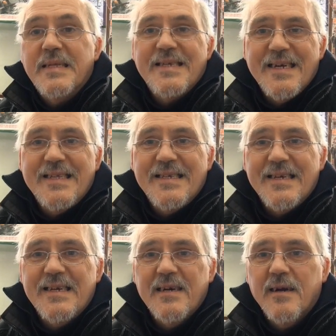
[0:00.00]
Mit
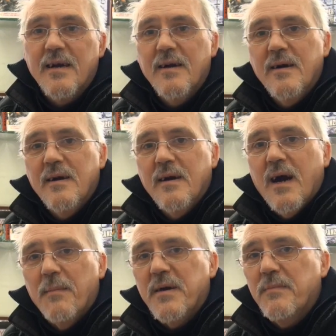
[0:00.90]
60
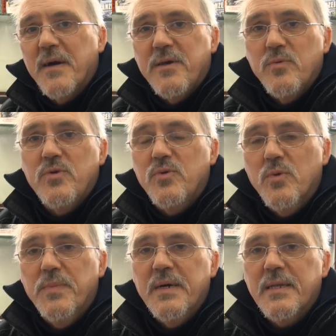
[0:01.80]
habe ich bei
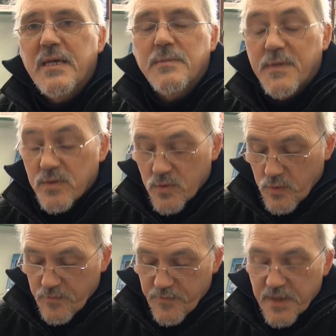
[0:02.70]
YouTube nichts mehr zu tun.